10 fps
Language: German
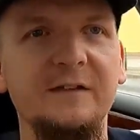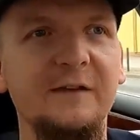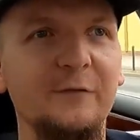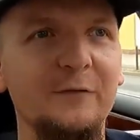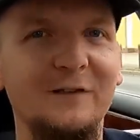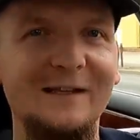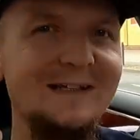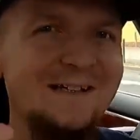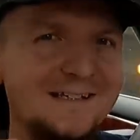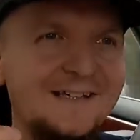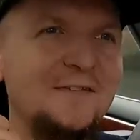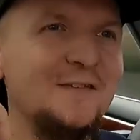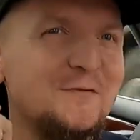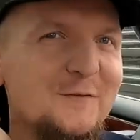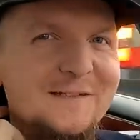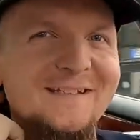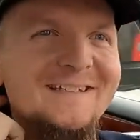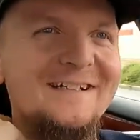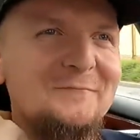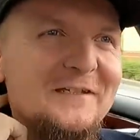die so ein kleiner Kick sind für den
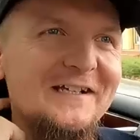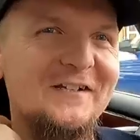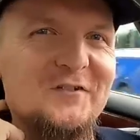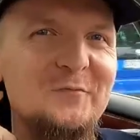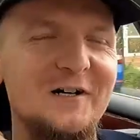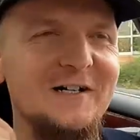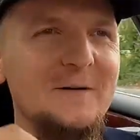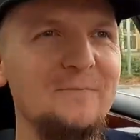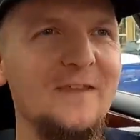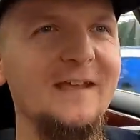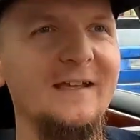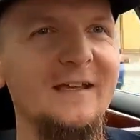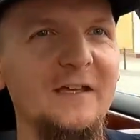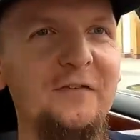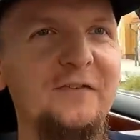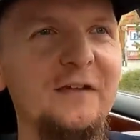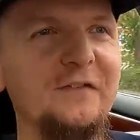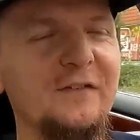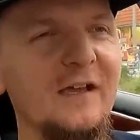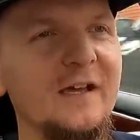inneren Michael Schumacher, ist
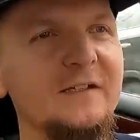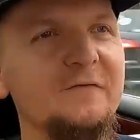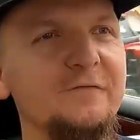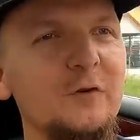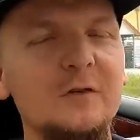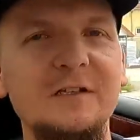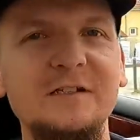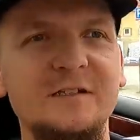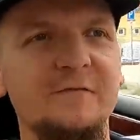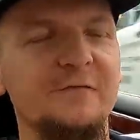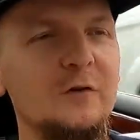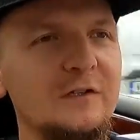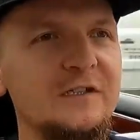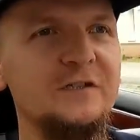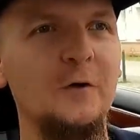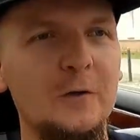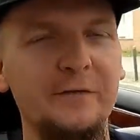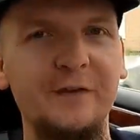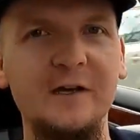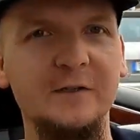das eine wirklich, wirklich
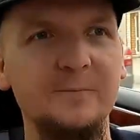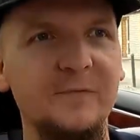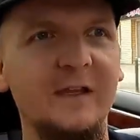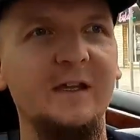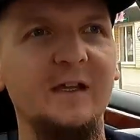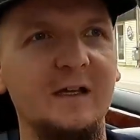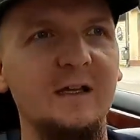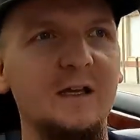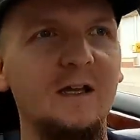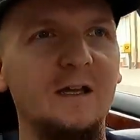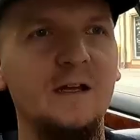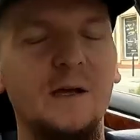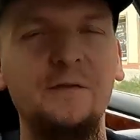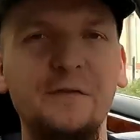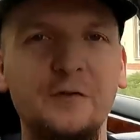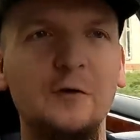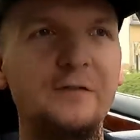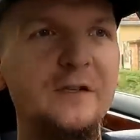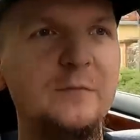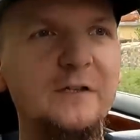tolle Sache. Es ist
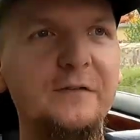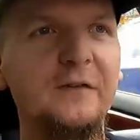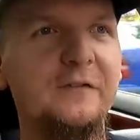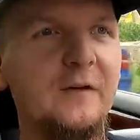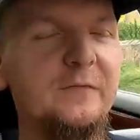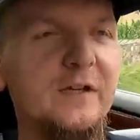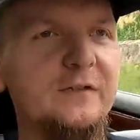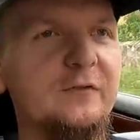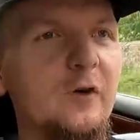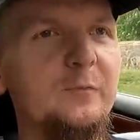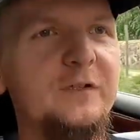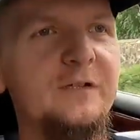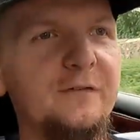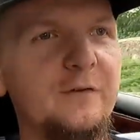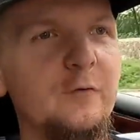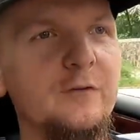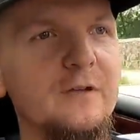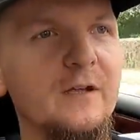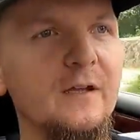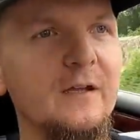trotzdem insgesamt eine
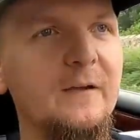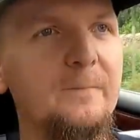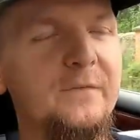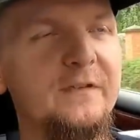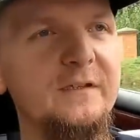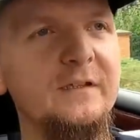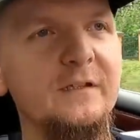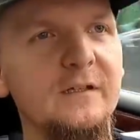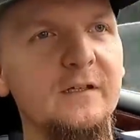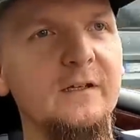Kombination, die